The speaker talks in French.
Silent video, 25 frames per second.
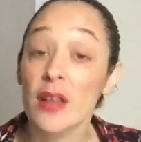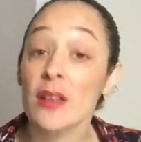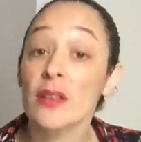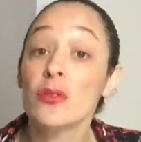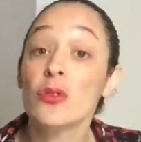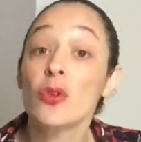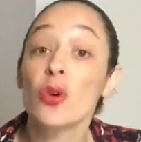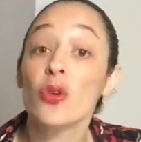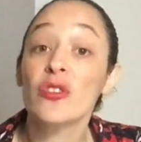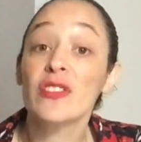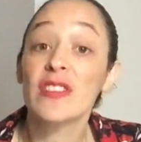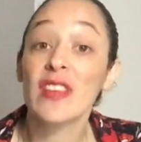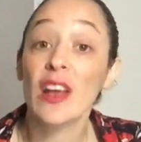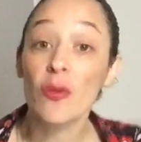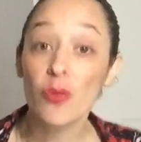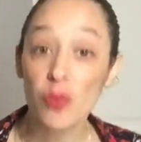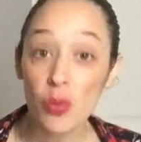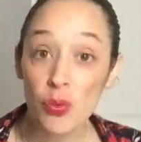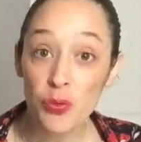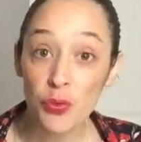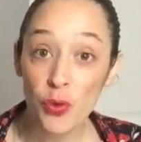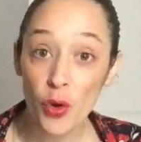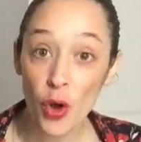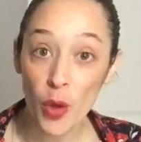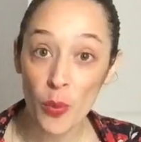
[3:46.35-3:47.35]
Donc ça vous
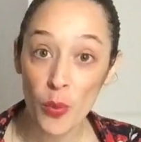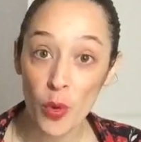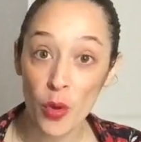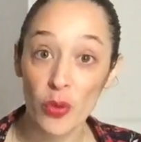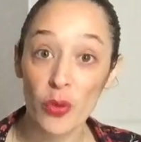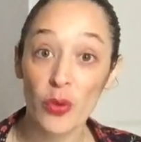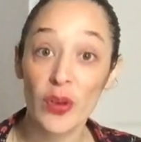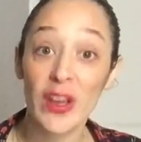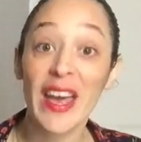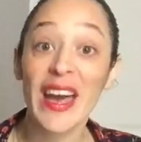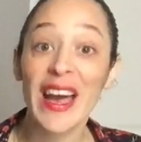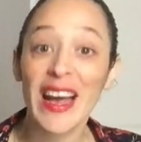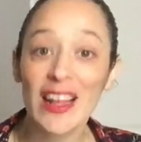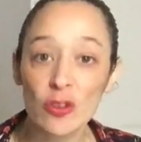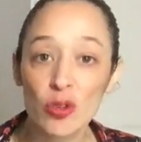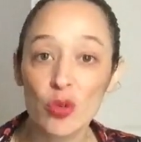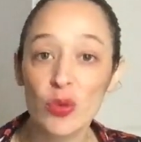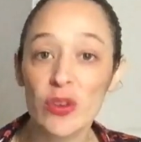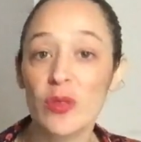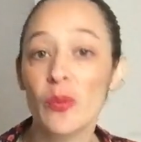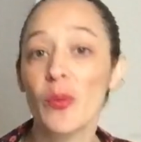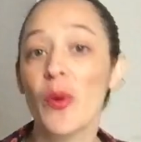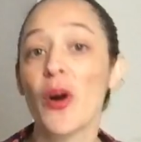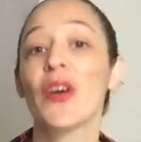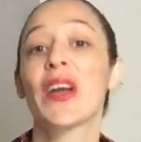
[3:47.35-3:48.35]
forme
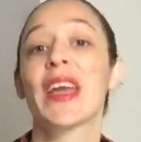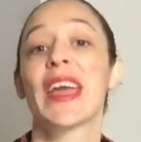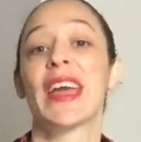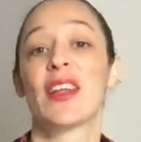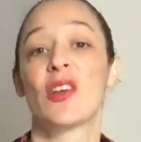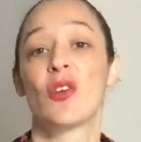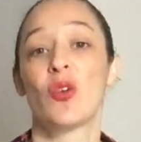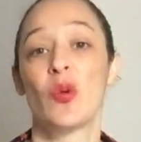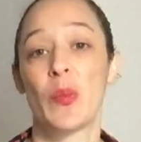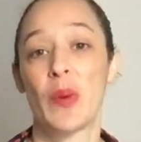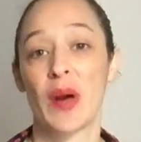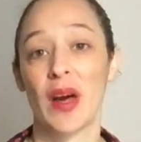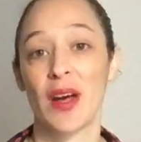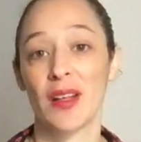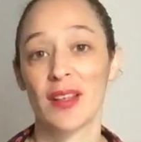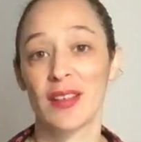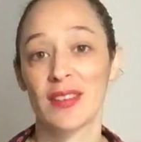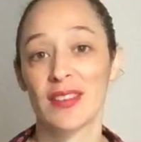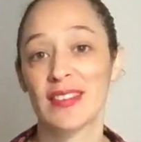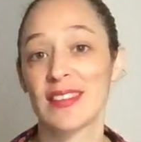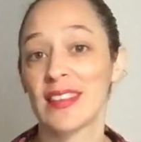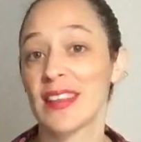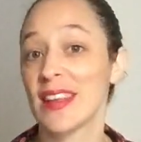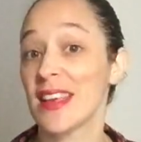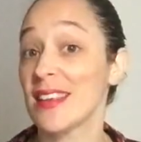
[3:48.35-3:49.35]
gratuitement quelque part.
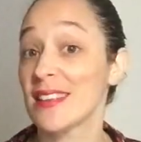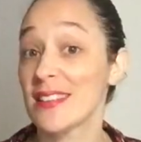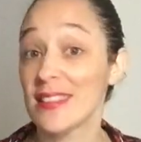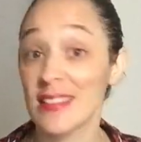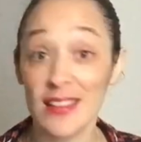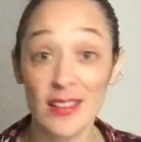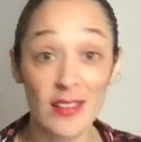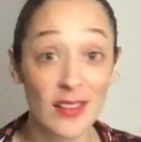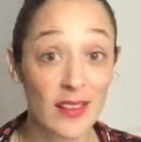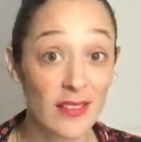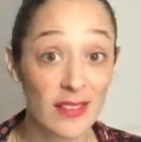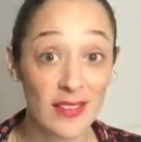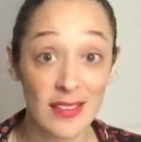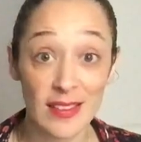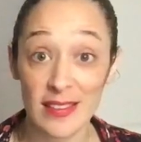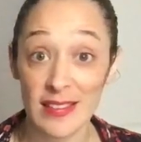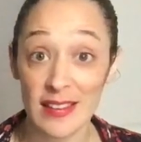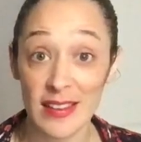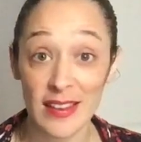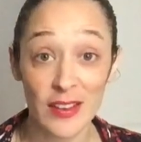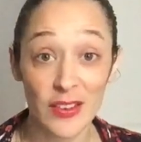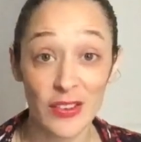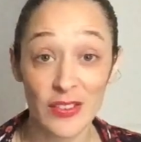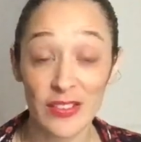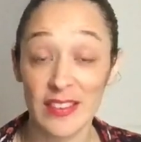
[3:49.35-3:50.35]
Et c'est
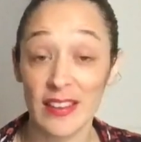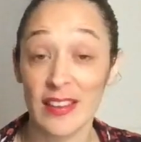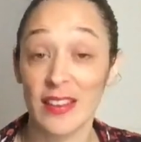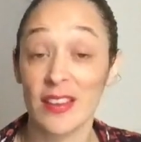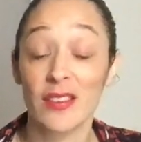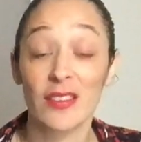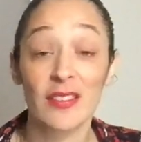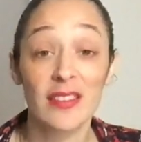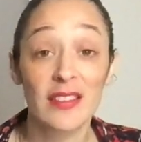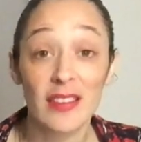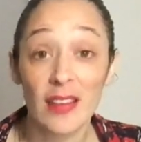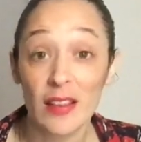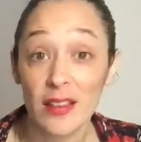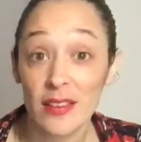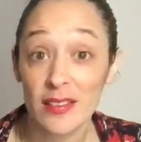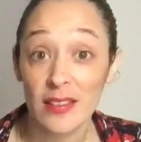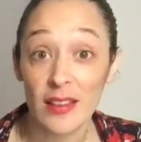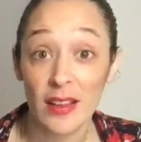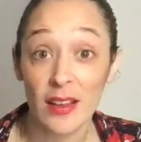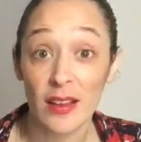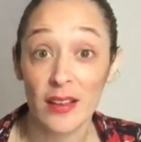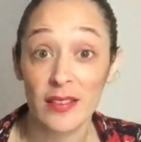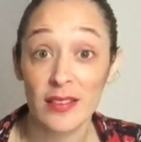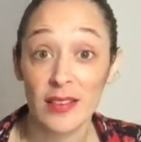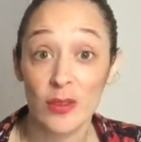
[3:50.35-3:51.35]
50-50, ça,
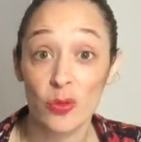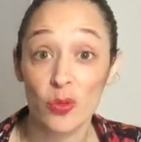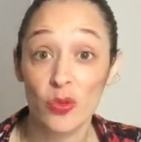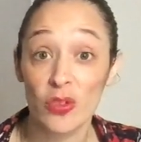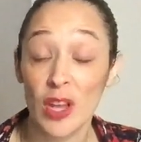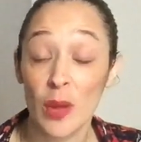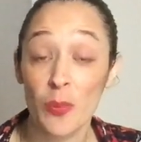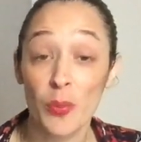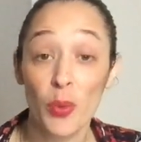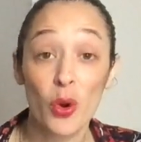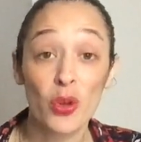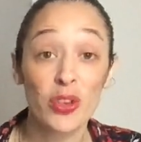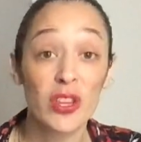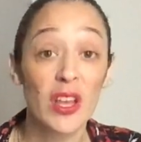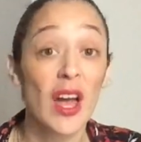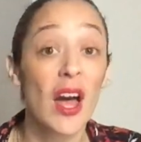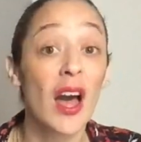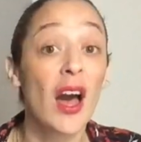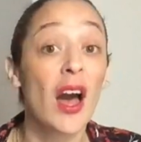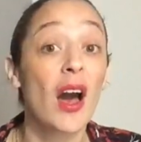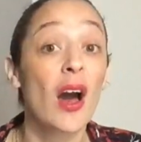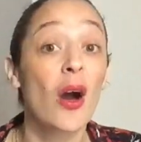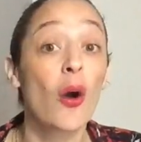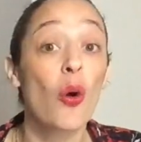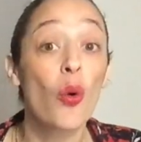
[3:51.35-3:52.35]
ça, ça nous apporte
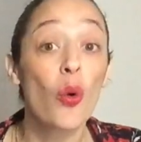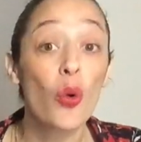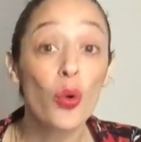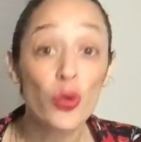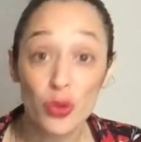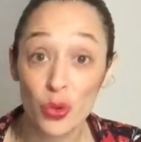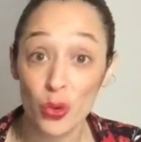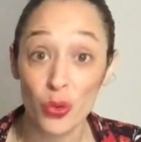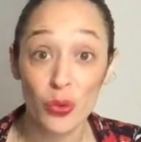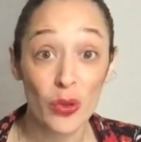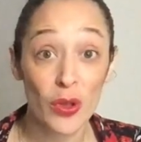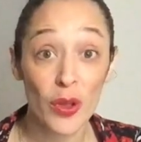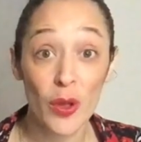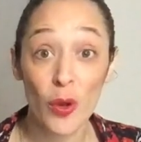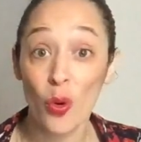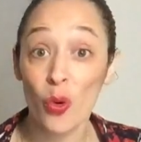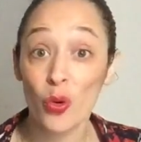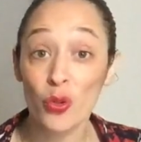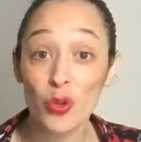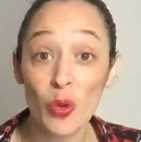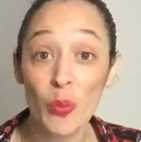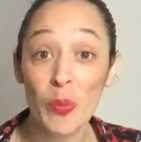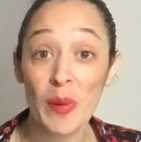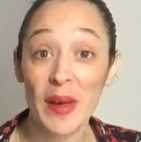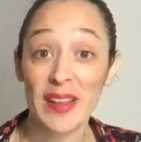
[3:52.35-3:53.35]
aux deux, aux
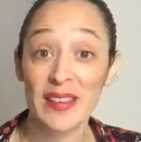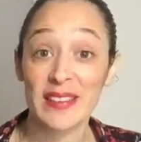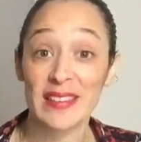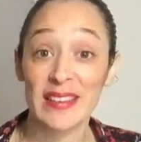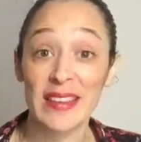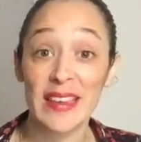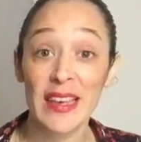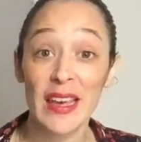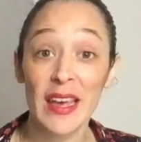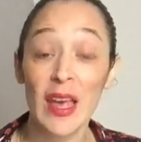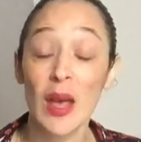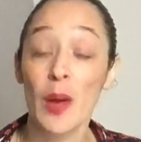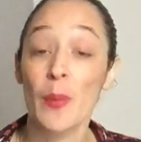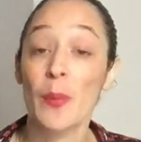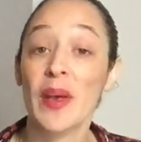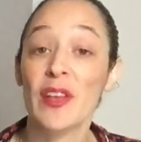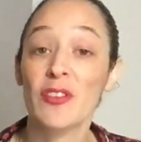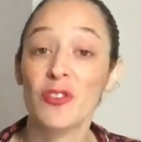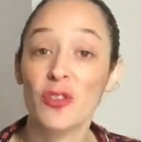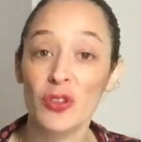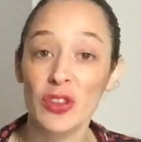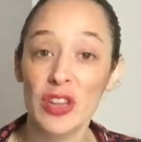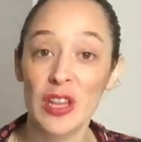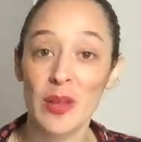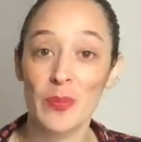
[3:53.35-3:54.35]
deux parties.
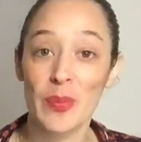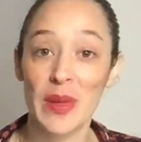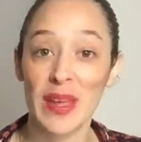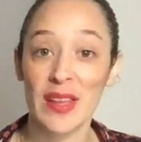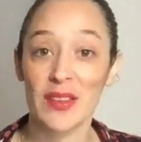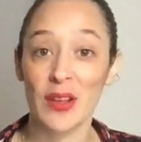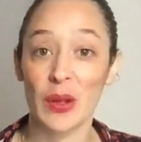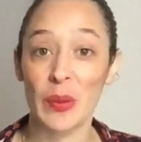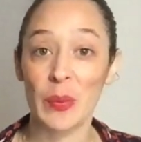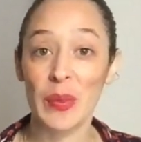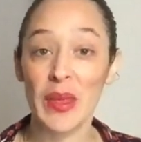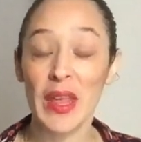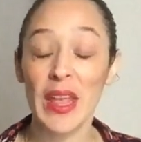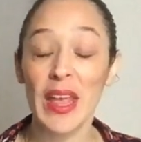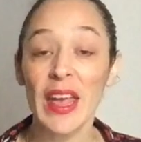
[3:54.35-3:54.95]
Personne n'est perdant.